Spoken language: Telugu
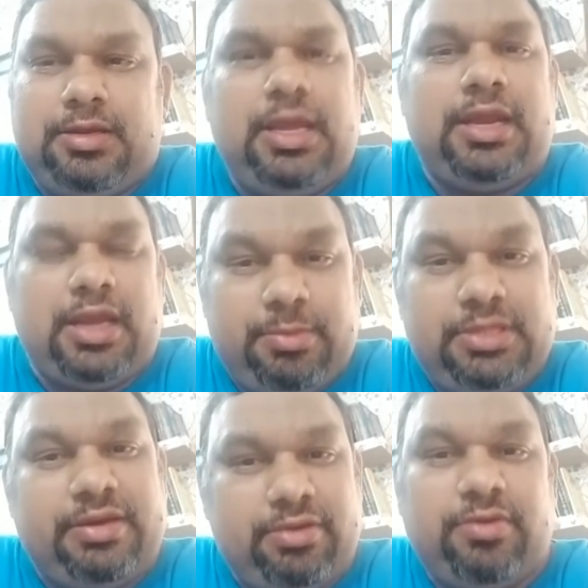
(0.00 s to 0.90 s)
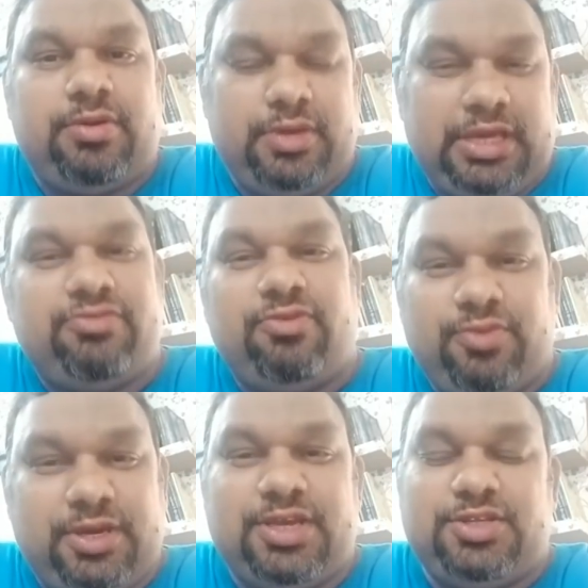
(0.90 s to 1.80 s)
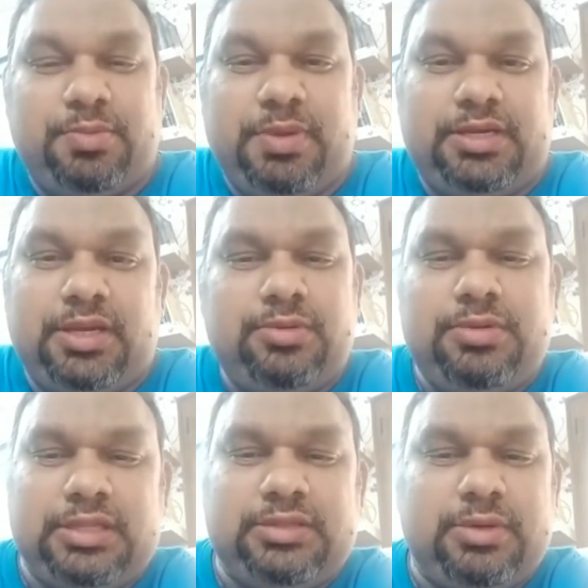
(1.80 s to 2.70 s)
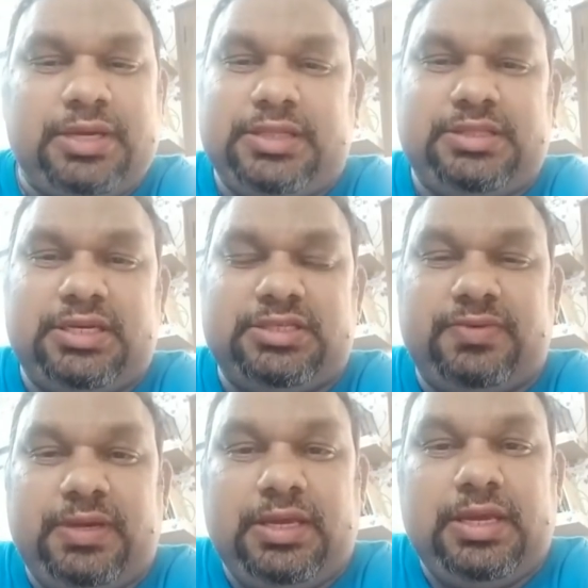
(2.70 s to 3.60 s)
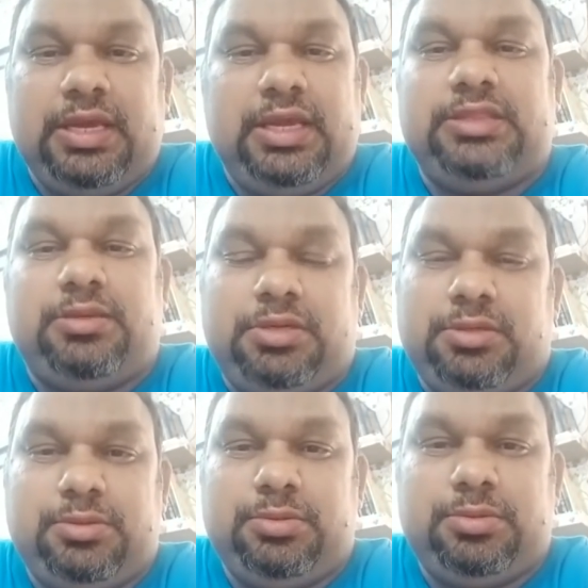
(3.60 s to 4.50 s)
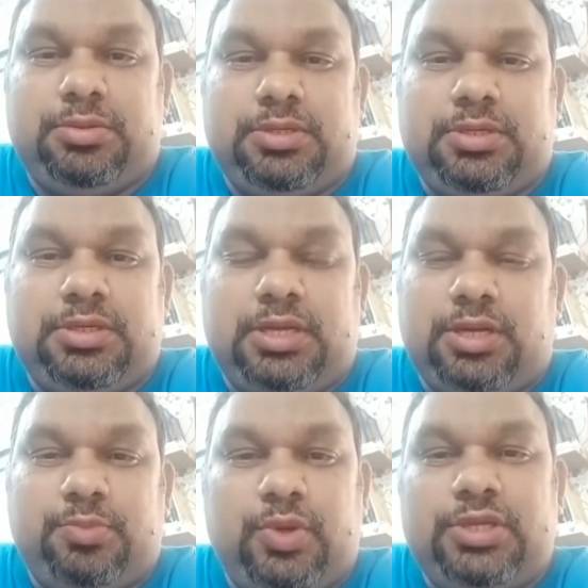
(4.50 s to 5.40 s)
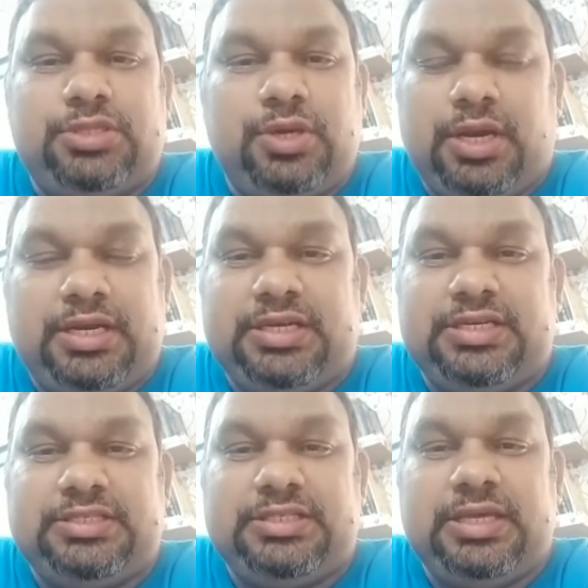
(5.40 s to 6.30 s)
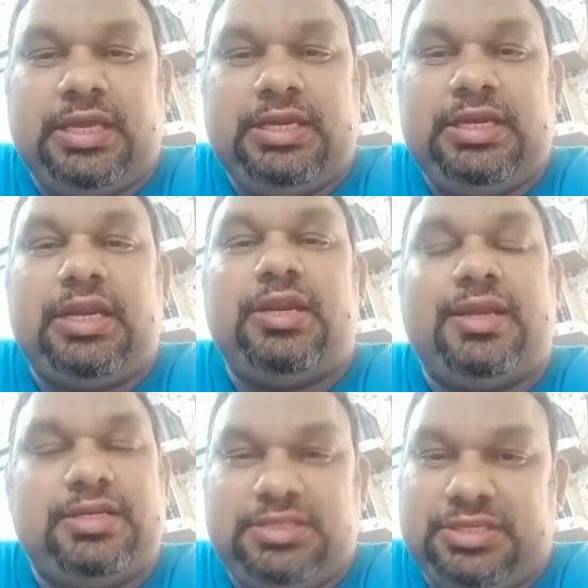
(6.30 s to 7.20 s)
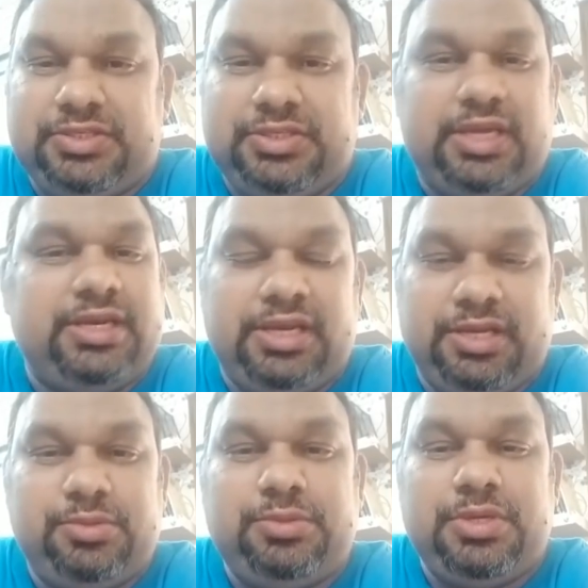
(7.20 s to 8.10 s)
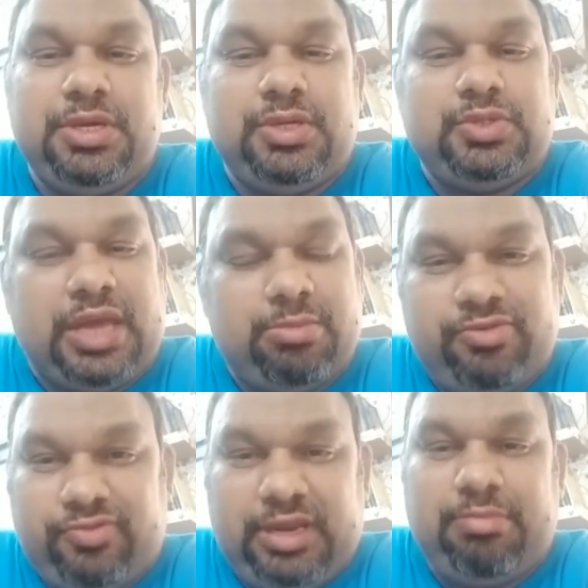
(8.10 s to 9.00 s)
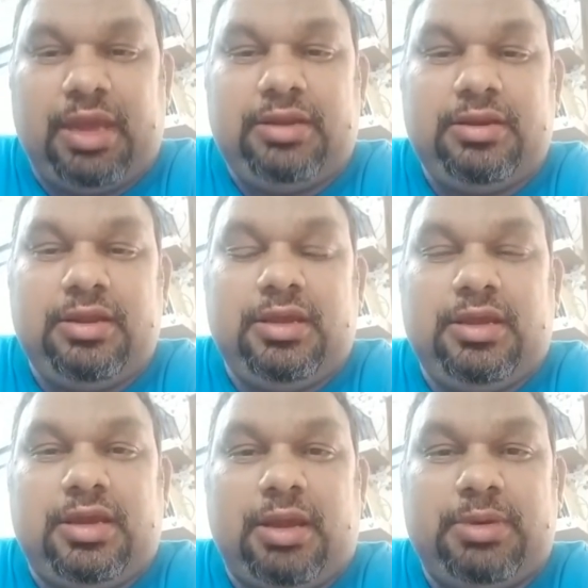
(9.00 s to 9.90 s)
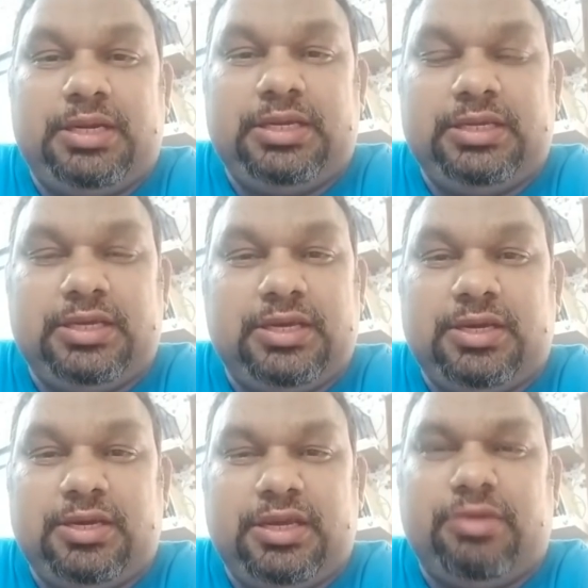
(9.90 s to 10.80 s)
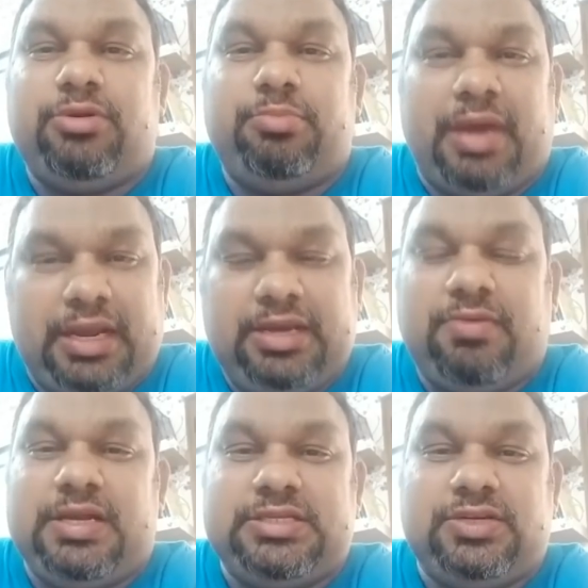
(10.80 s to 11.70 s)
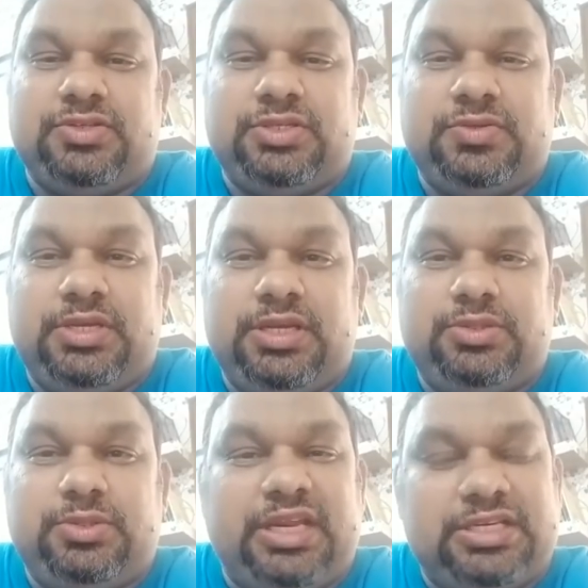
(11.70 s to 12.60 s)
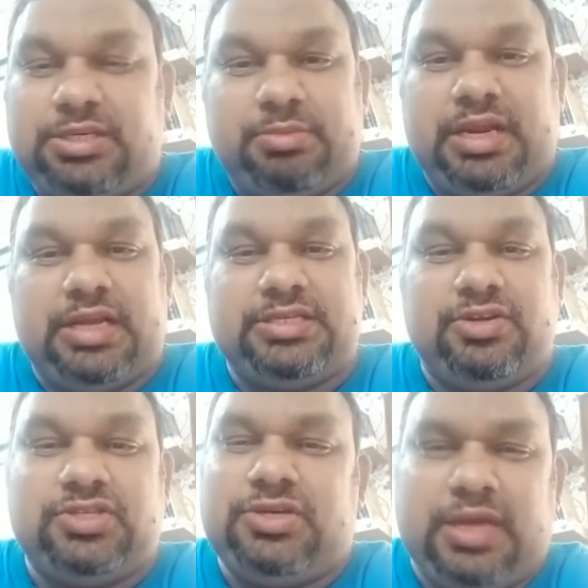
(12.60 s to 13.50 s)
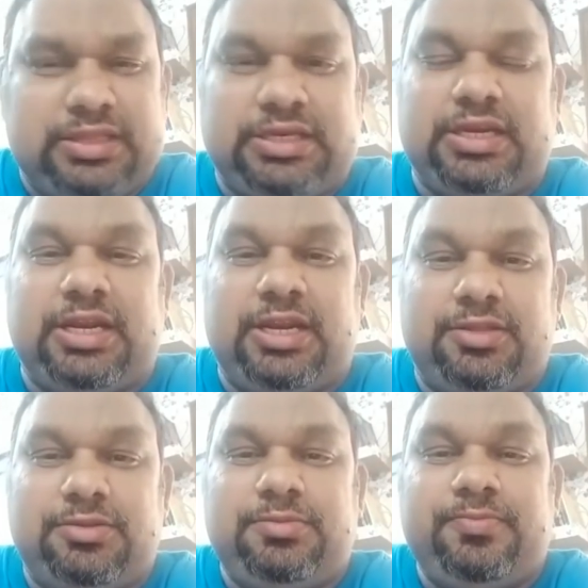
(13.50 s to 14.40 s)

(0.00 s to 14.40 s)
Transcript: యా నా మీద ఎవరెవరో ఏవేవో కేసులు పెట్టారు అంతవరకు అయితే నిజమే ఇంతవరకు నన్ను పోలీసులు కాంటాక్ట్ చేసింది కానీ నన్ను అరెస్ట్ చేసింది కానీ లేదు సో ఐఎమ్ ఎ ఫ్రీ మ్యాన్ కాబట్టి ఎవరు ప్యానిక్ అవ్వాల్సిన అవసరం లేదు టెన్షన్ పడాల్సిన అవసరం అంతకన్నా లేదు